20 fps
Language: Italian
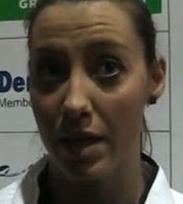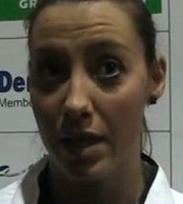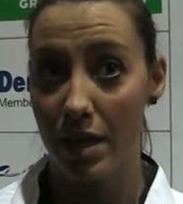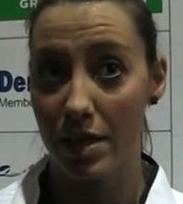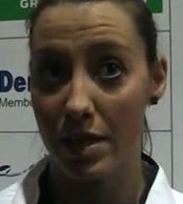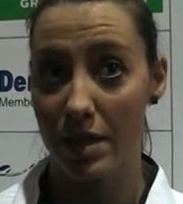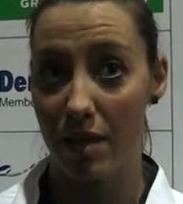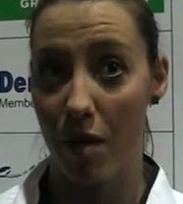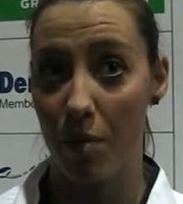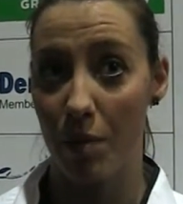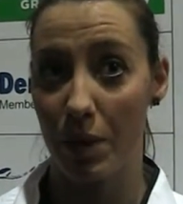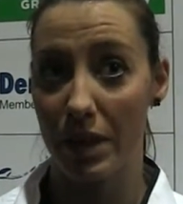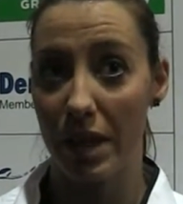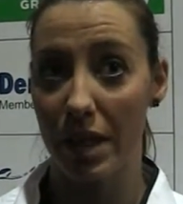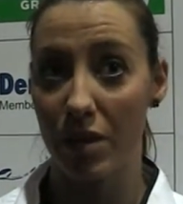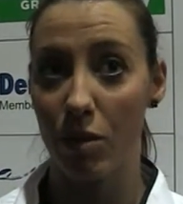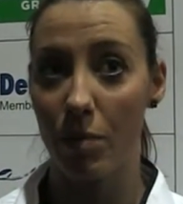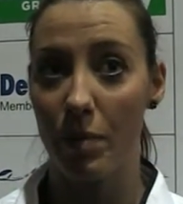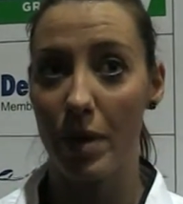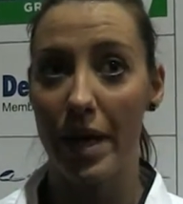stavamo
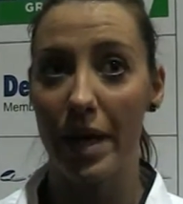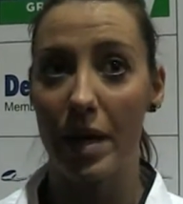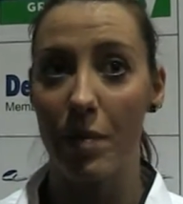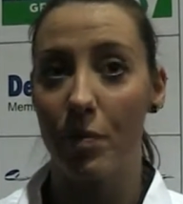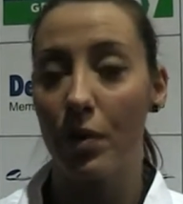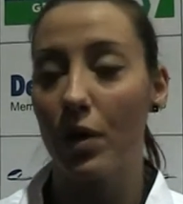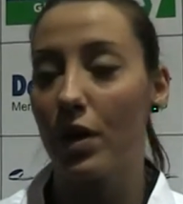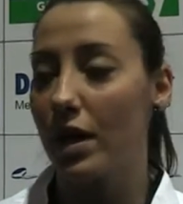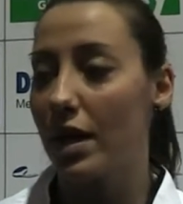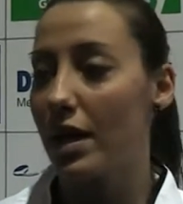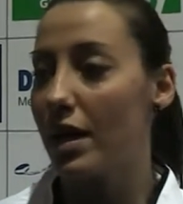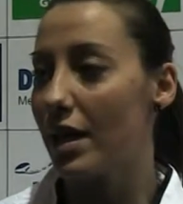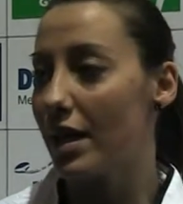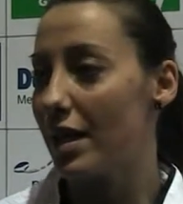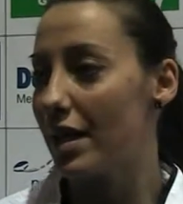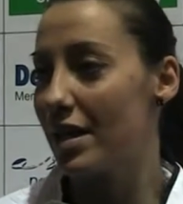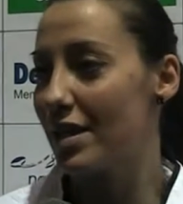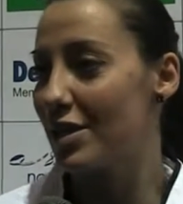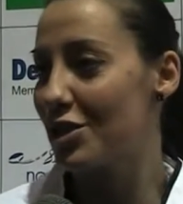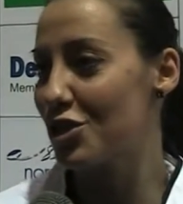andando bene,
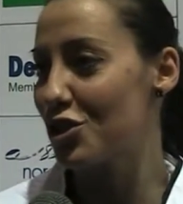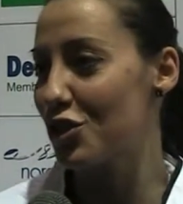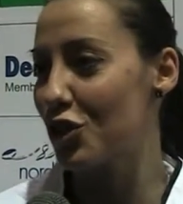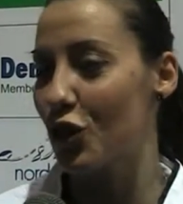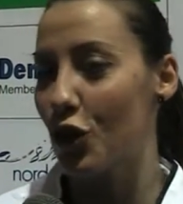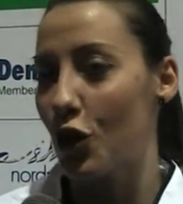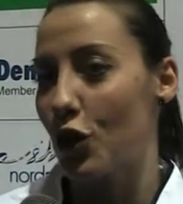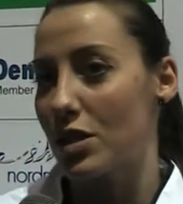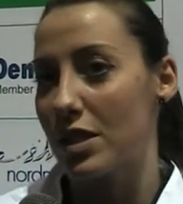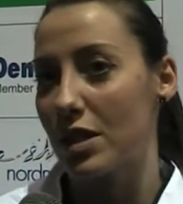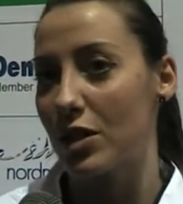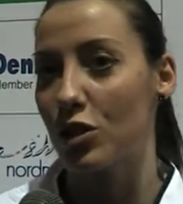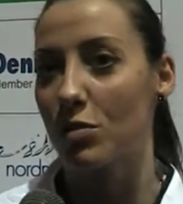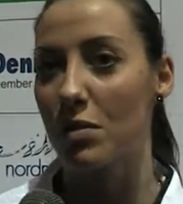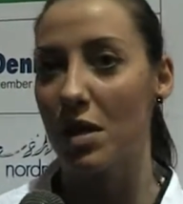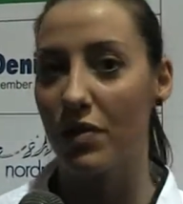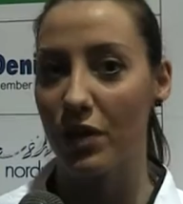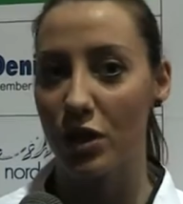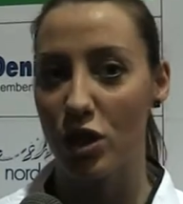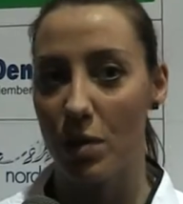poi ci sono, secondo
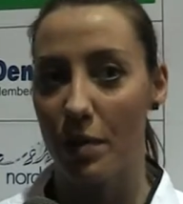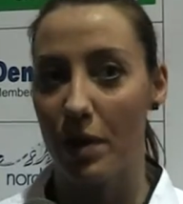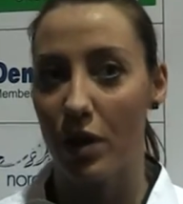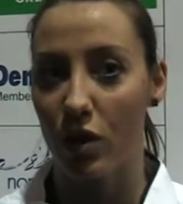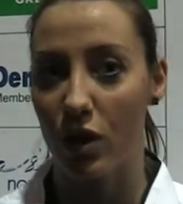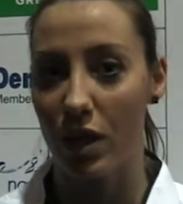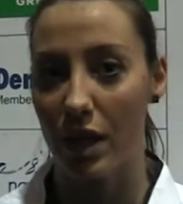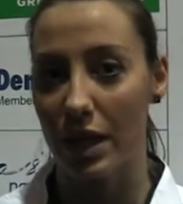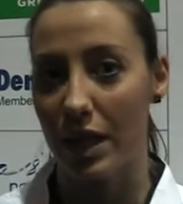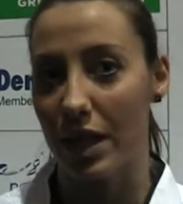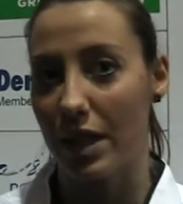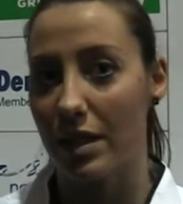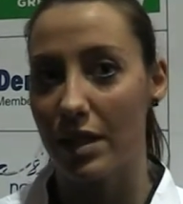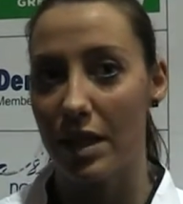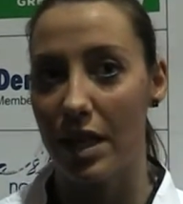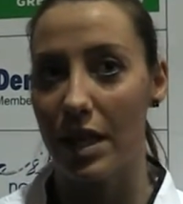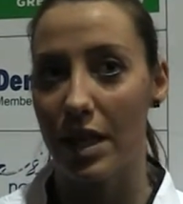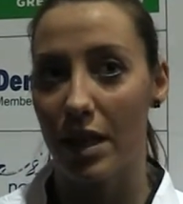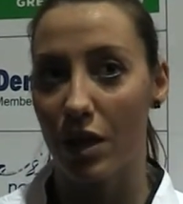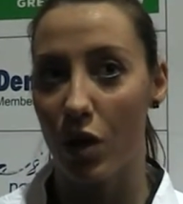me facciamo ancora
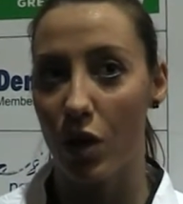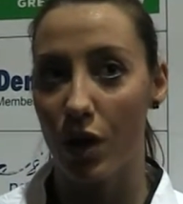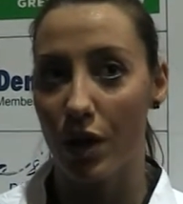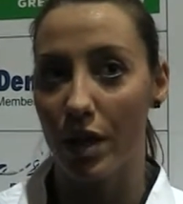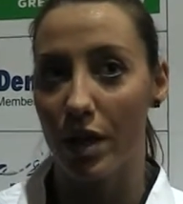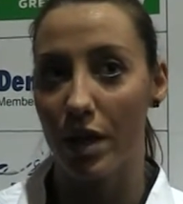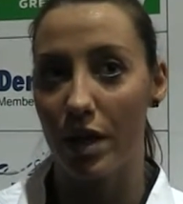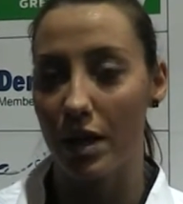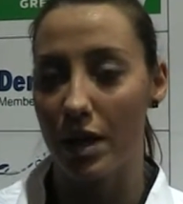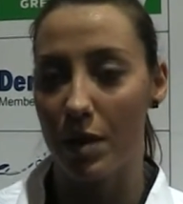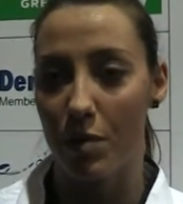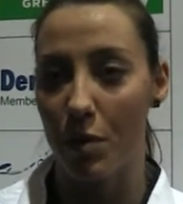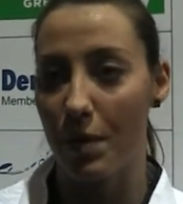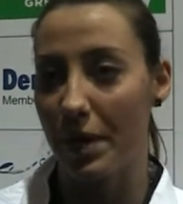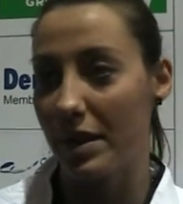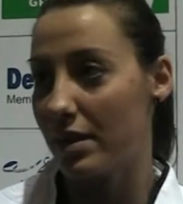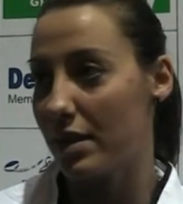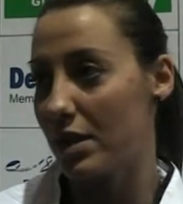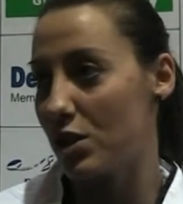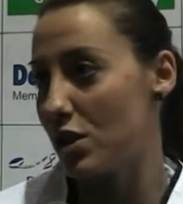degli errori nei
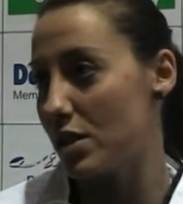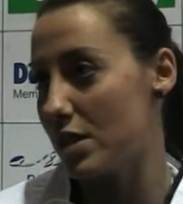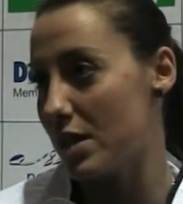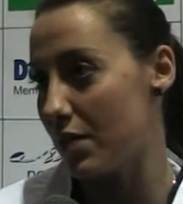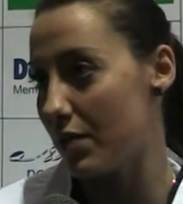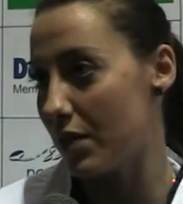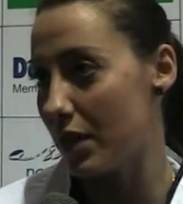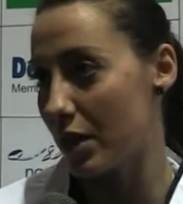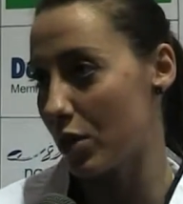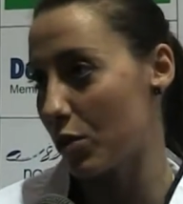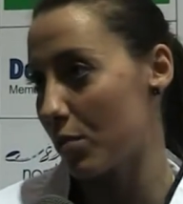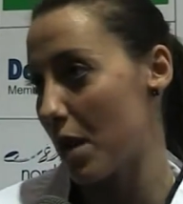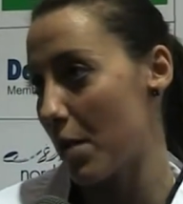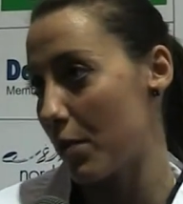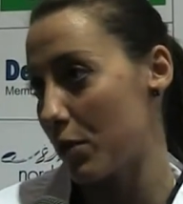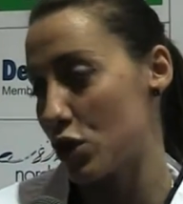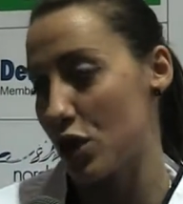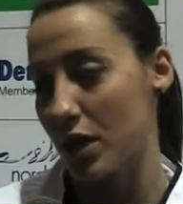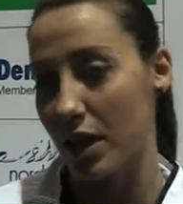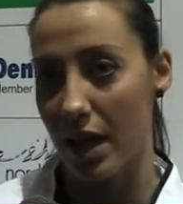momenti decisivi che
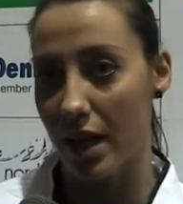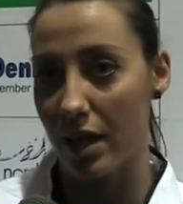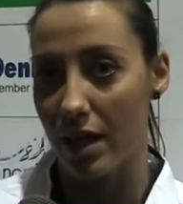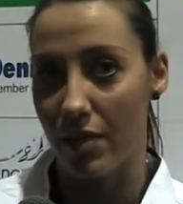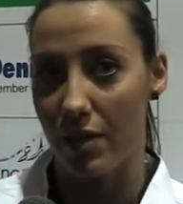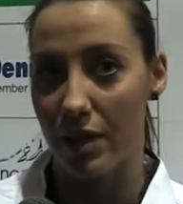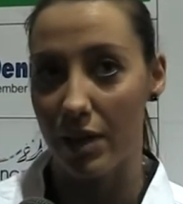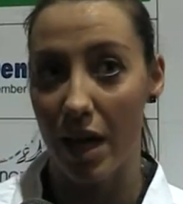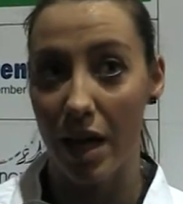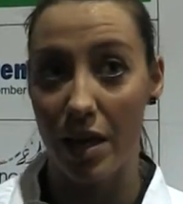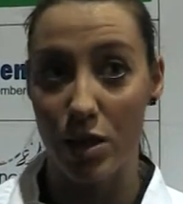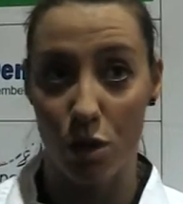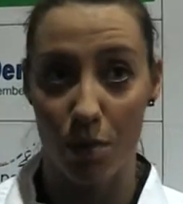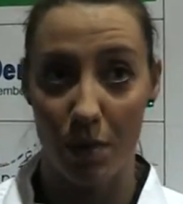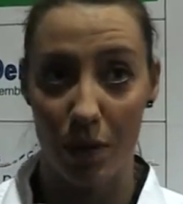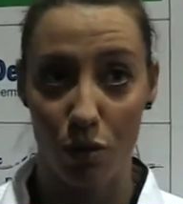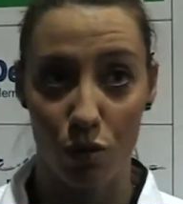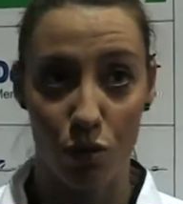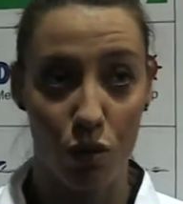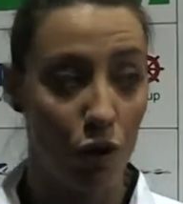dobbiamo cercare di evitare,
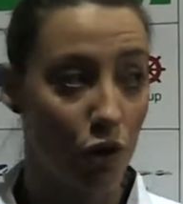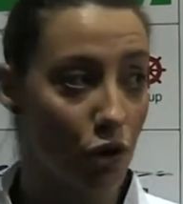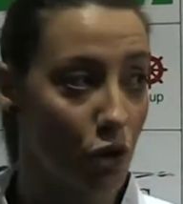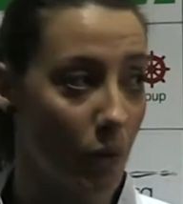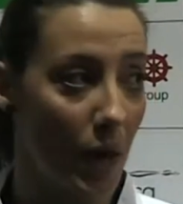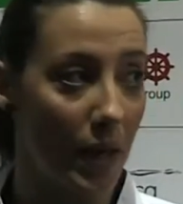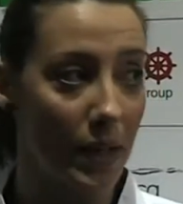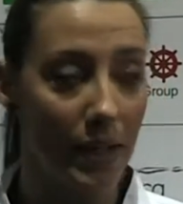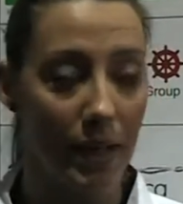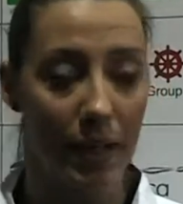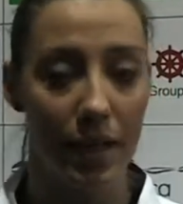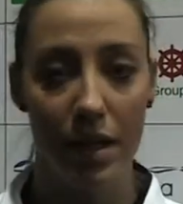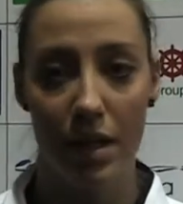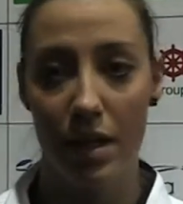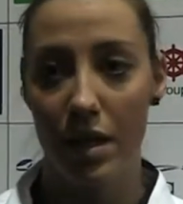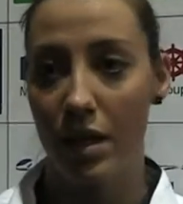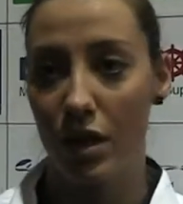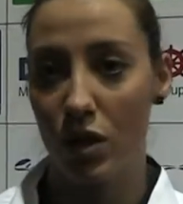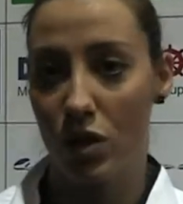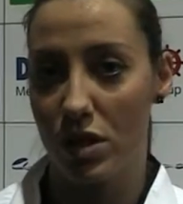soprattutto con squadre
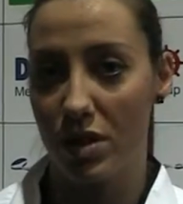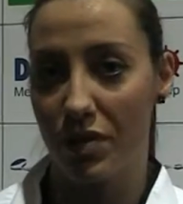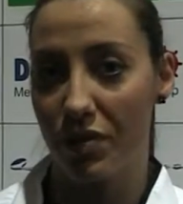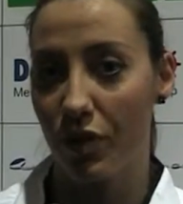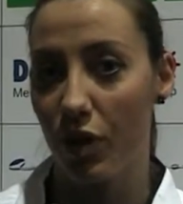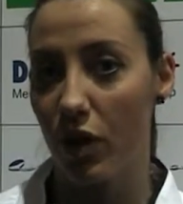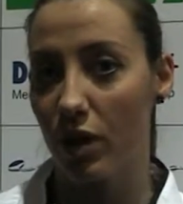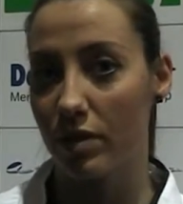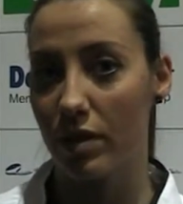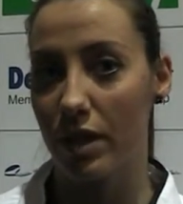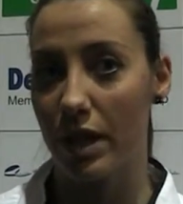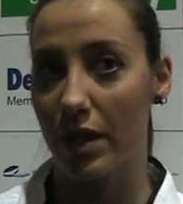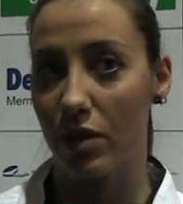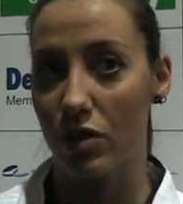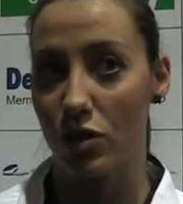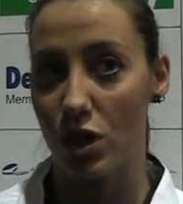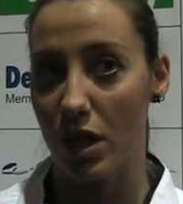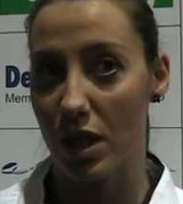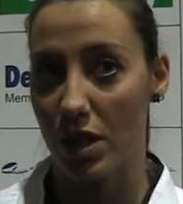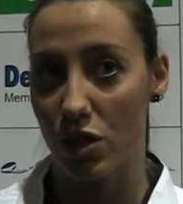così forti che
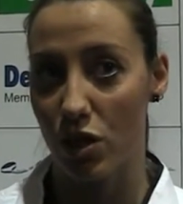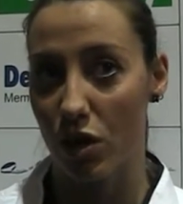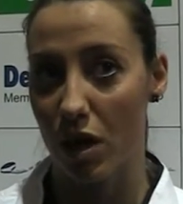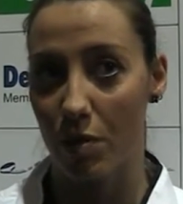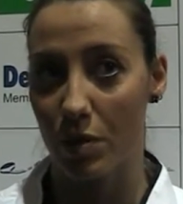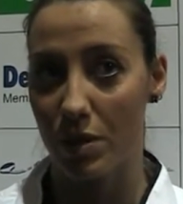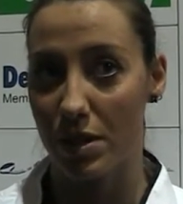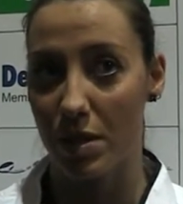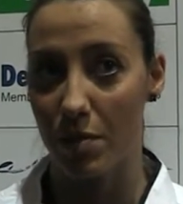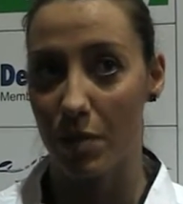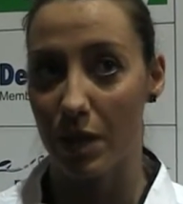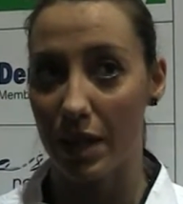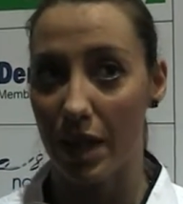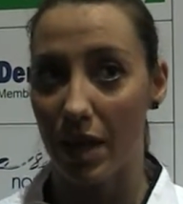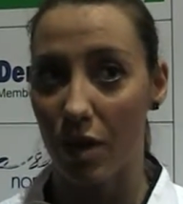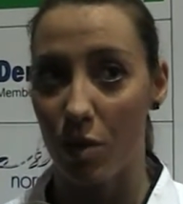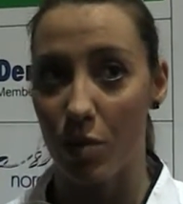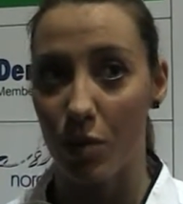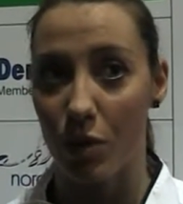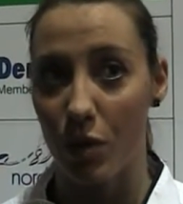non ci lasciano la possibilità
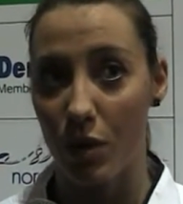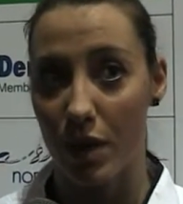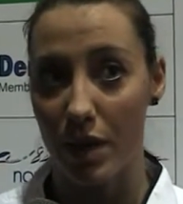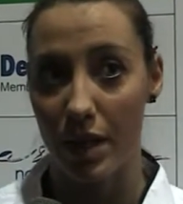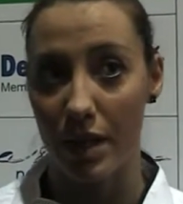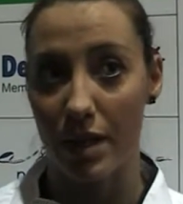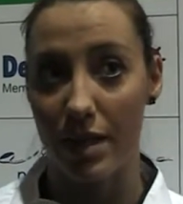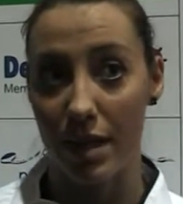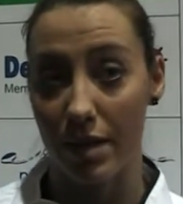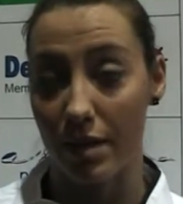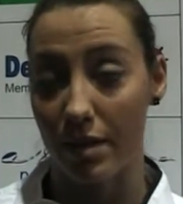comunque di, di